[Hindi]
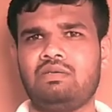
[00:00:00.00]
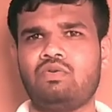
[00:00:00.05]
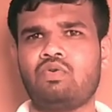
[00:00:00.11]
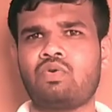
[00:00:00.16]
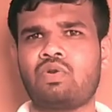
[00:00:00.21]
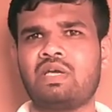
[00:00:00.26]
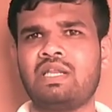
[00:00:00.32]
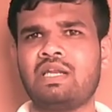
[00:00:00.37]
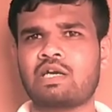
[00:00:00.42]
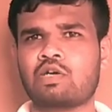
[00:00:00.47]

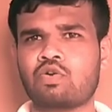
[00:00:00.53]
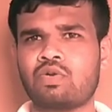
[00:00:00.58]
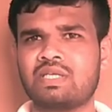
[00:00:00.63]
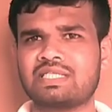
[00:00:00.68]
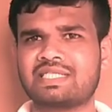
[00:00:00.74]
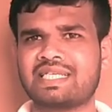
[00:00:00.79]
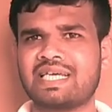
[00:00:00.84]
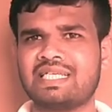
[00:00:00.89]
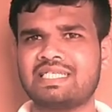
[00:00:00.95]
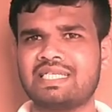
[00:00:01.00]
और
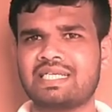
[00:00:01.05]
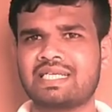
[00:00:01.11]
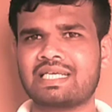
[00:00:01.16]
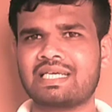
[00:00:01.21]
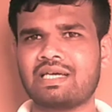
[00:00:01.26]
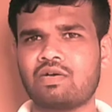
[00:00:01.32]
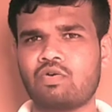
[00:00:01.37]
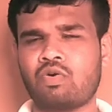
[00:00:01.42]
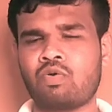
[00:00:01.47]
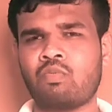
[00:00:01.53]
इलेक्ट्रॉनिक्स
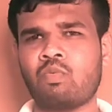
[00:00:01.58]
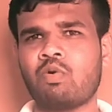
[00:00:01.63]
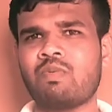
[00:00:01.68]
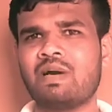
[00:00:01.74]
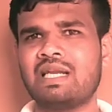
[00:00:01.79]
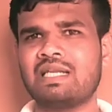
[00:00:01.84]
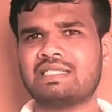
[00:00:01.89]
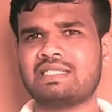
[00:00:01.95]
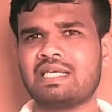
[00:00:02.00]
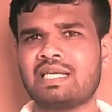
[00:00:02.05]
गैजेट और
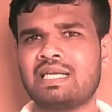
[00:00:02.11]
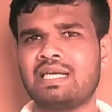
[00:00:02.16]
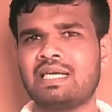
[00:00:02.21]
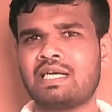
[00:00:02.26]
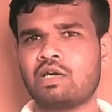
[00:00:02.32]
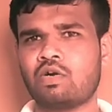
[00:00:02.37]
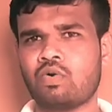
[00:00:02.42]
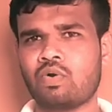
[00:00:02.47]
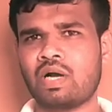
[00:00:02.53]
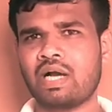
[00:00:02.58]
मोबाइल से
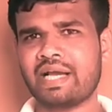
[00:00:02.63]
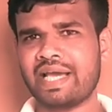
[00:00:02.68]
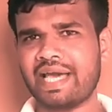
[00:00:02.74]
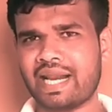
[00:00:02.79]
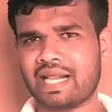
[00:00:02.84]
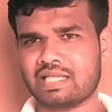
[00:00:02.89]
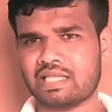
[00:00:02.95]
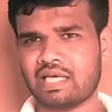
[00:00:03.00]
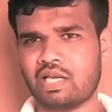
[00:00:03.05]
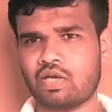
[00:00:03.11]
रिलेटेड होगा
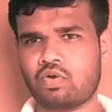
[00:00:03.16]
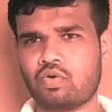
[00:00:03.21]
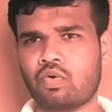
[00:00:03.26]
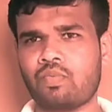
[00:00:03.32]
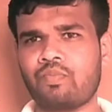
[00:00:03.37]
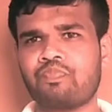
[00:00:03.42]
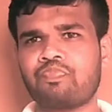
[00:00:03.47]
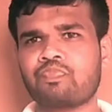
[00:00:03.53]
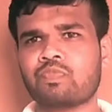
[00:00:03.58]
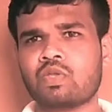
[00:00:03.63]
ग्यारह तारीख
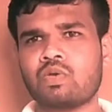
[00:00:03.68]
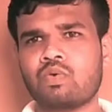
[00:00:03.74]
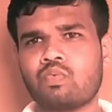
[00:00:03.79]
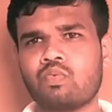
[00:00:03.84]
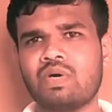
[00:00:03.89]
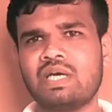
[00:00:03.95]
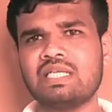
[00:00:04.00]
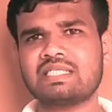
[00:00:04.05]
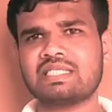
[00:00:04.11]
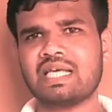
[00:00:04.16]

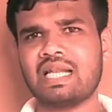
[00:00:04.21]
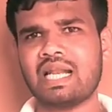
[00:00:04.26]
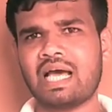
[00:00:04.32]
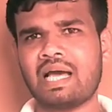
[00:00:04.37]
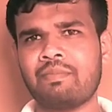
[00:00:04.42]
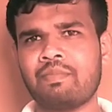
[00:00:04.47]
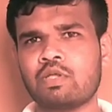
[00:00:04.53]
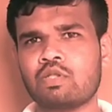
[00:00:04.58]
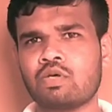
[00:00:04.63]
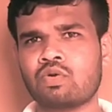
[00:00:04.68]
को वही सेल
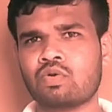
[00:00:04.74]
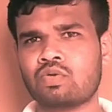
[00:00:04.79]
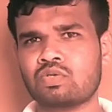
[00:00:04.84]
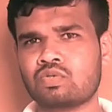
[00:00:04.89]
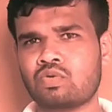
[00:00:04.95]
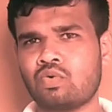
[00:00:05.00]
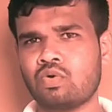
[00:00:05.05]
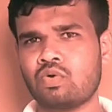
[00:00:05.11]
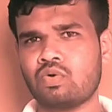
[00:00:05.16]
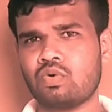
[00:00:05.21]
अमेजोन
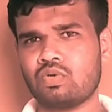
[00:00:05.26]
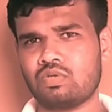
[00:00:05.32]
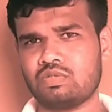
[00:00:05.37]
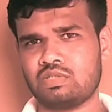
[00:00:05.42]
को